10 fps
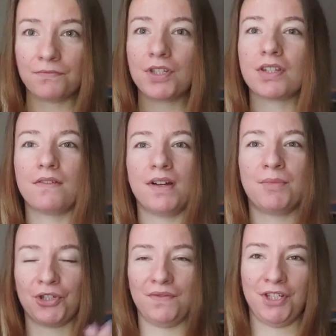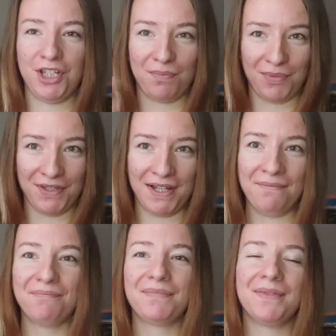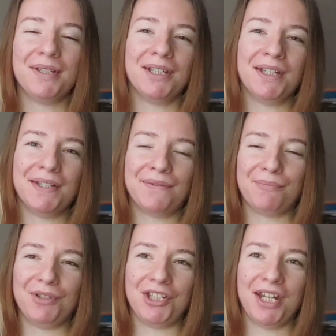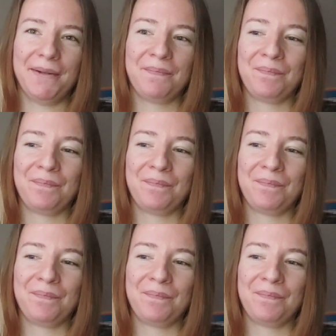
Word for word: Wszystko Wam oczywiście podam e, w opisie.